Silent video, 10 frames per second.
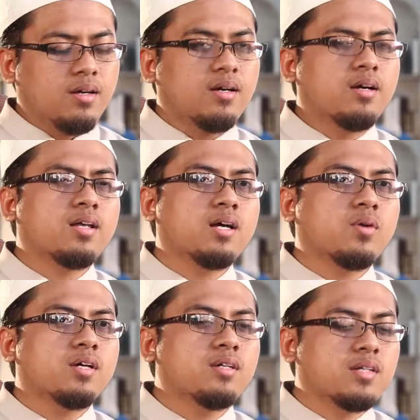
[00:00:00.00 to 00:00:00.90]
Ala
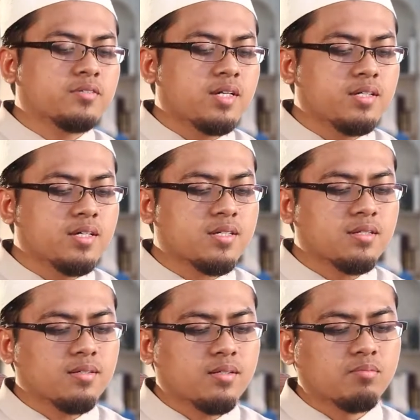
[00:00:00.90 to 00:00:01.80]
wa inna fil
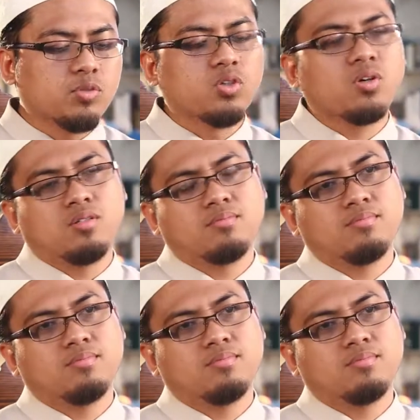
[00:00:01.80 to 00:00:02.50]
jasad mudghah.